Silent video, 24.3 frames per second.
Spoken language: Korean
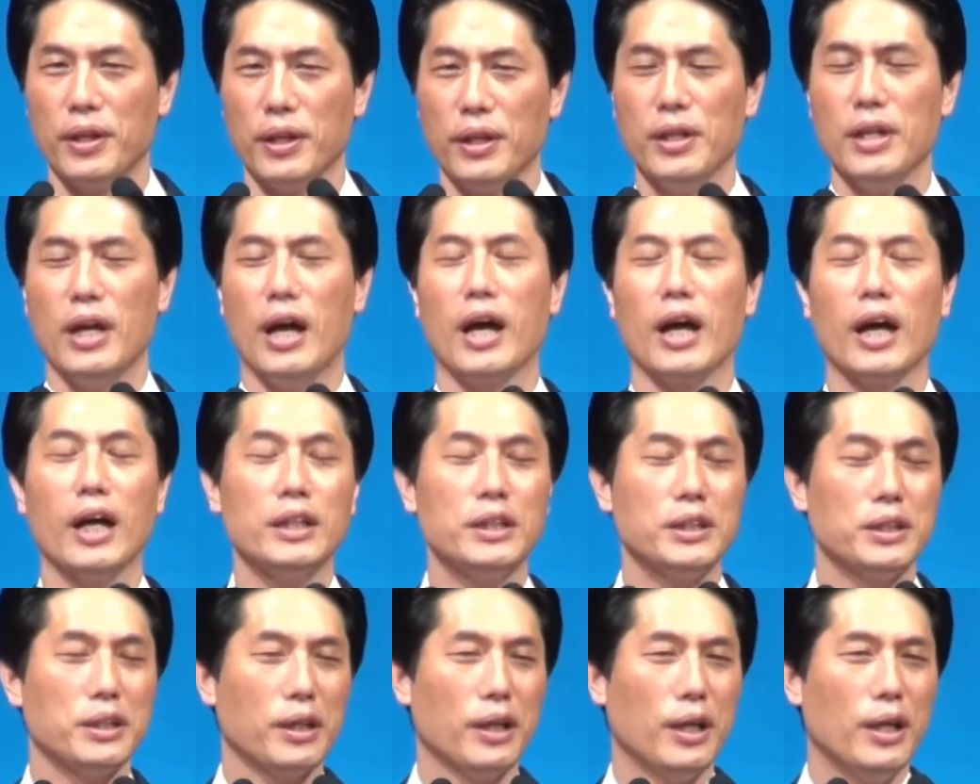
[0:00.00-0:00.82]
이
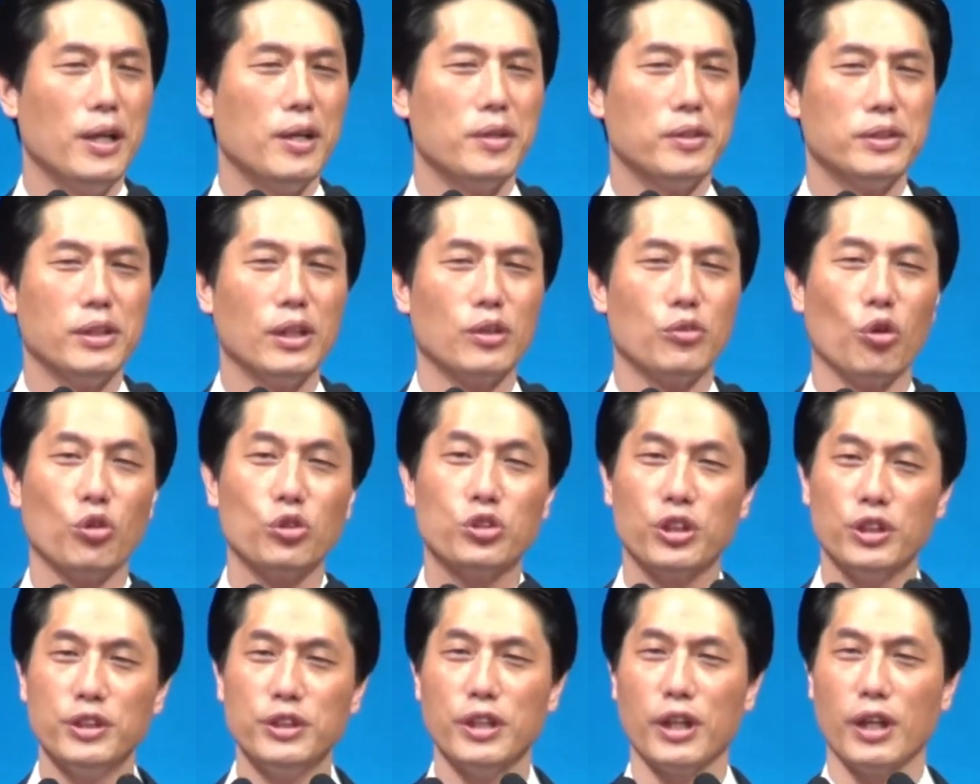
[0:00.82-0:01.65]
아가씨가, 이제
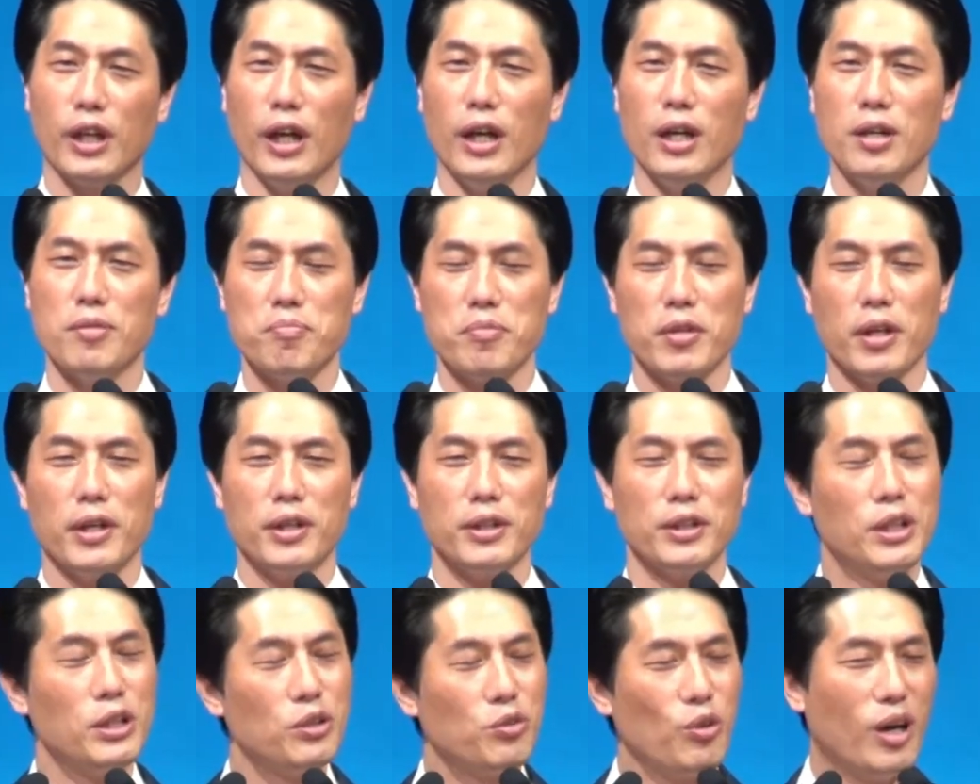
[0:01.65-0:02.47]
노처녀가
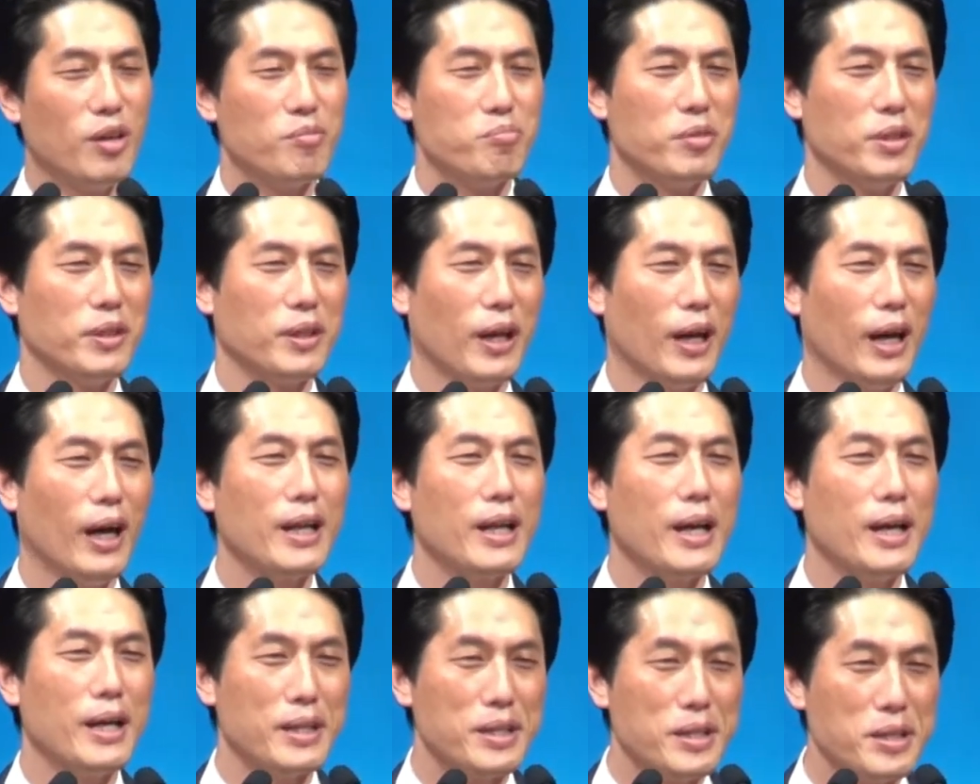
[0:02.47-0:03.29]
기도합니다.
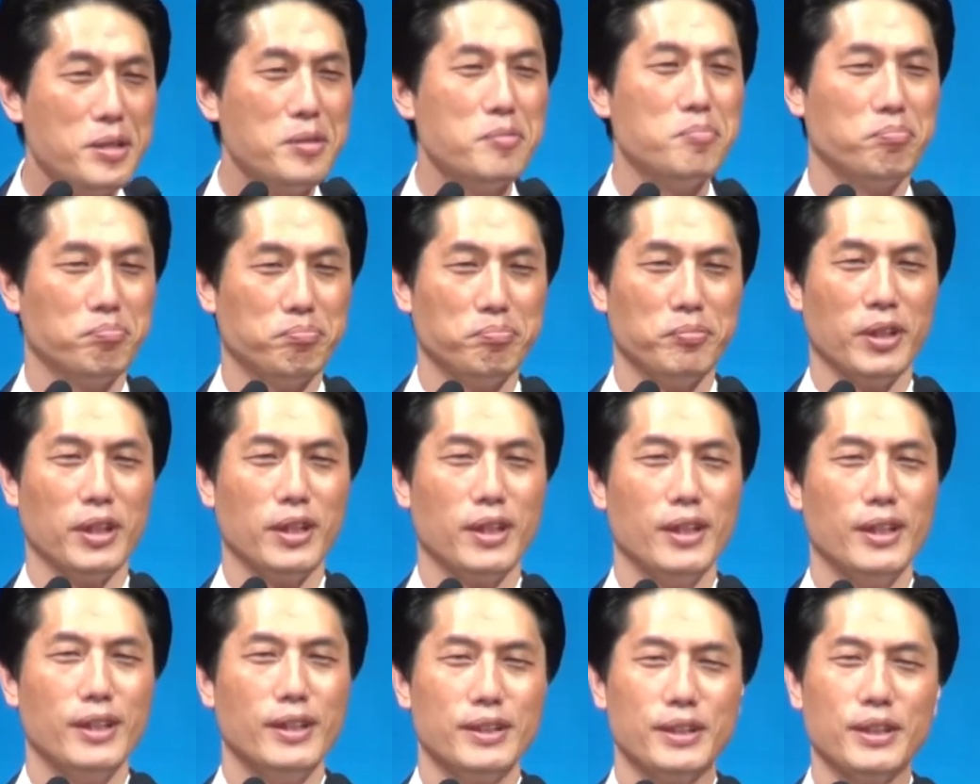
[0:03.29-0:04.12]
하나님,
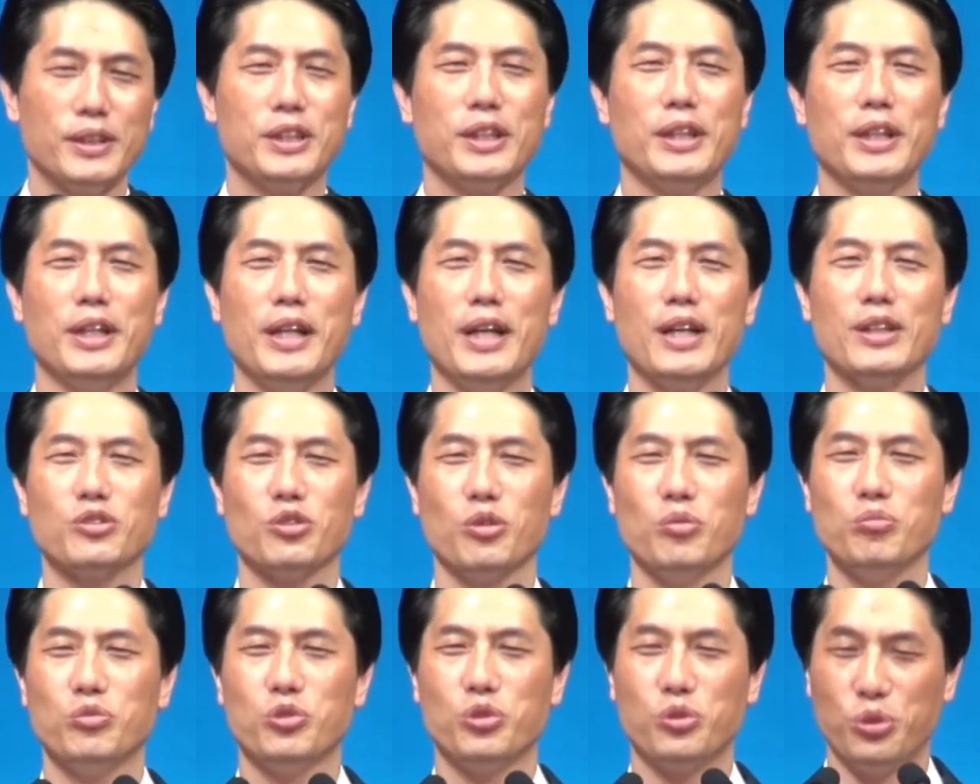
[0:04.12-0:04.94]
저 신랑
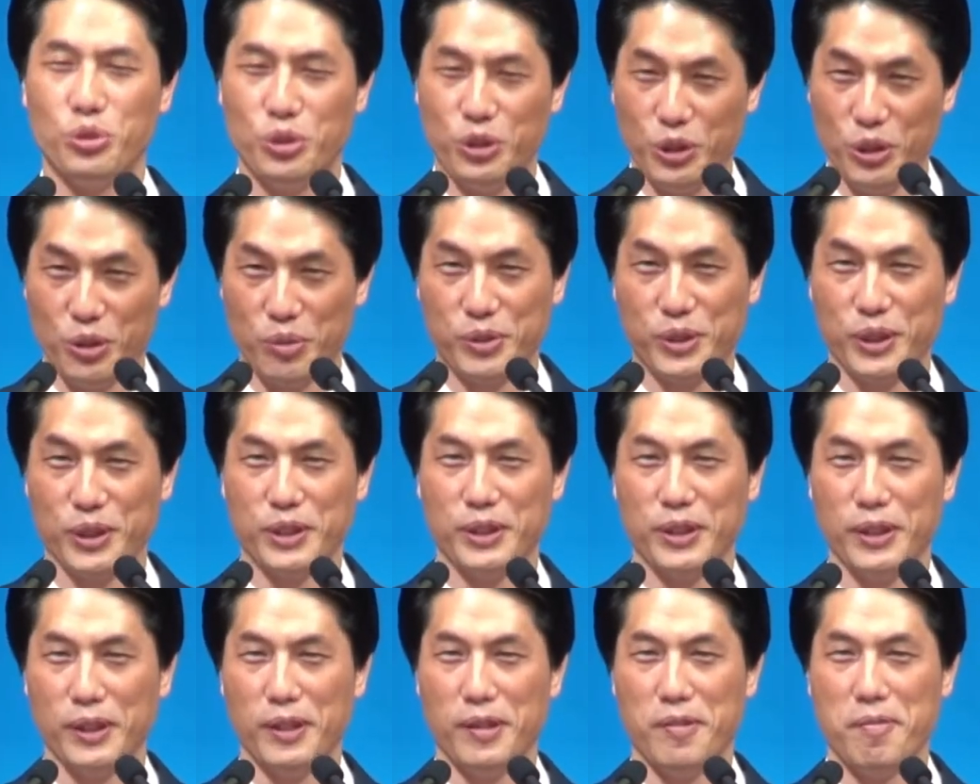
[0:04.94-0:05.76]
좀
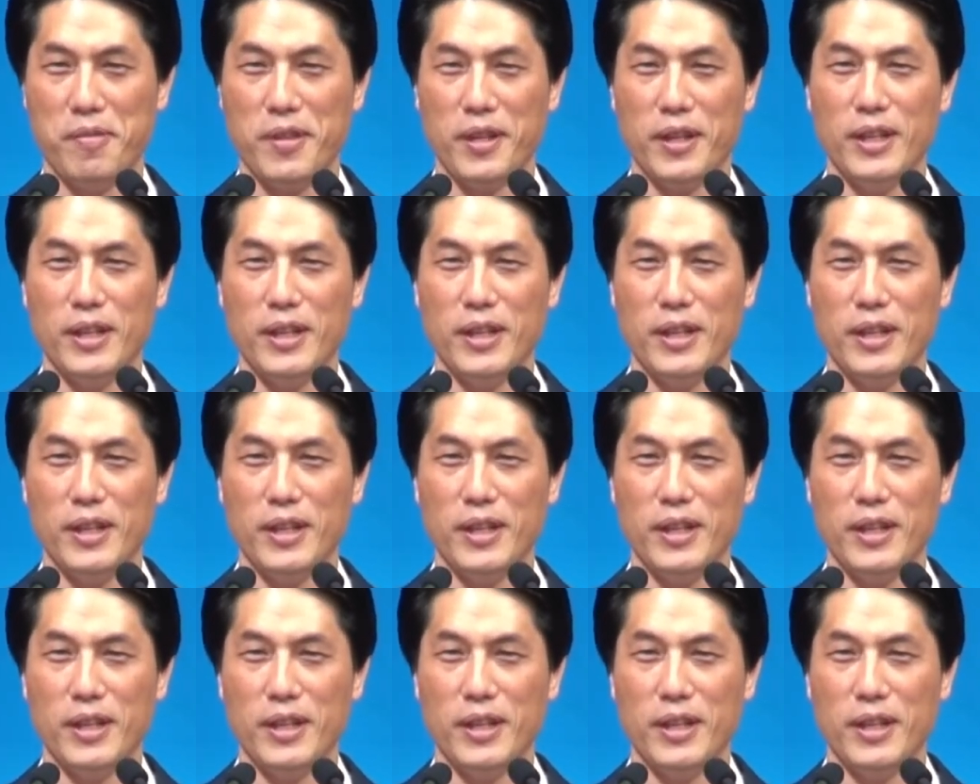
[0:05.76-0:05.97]
주시옵소서.